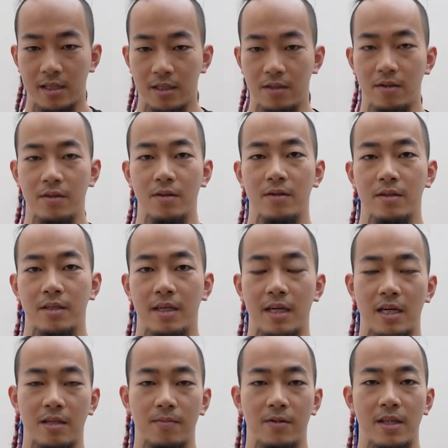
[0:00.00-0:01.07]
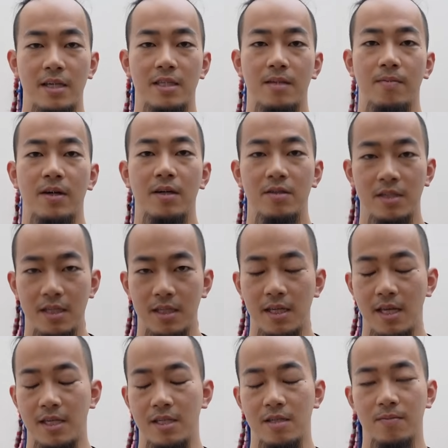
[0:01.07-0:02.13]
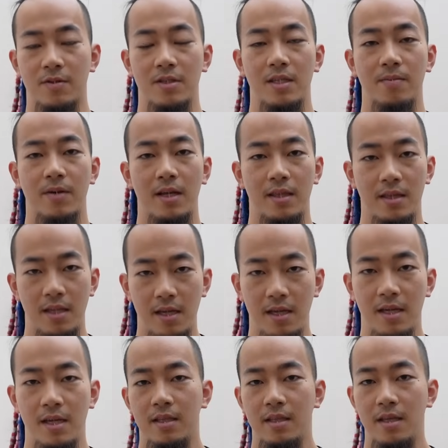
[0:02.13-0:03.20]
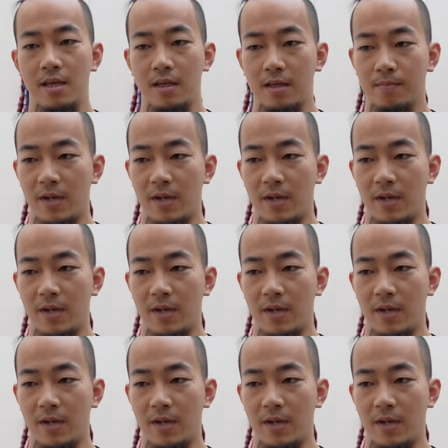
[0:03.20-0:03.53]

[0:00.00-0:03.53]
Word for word: いろいろ企画も出してもらうし編集もしてもらってで、